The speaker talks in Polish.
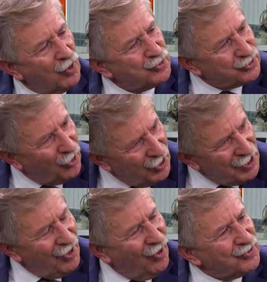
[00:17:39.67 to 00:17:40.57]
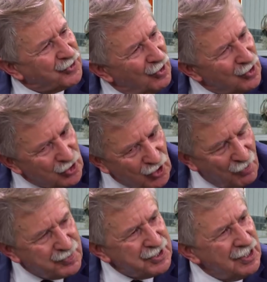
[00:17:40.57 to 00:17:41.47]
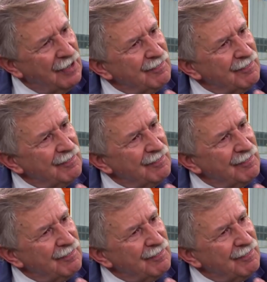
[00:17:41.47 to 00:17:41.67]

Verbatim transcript: On to, on to robi.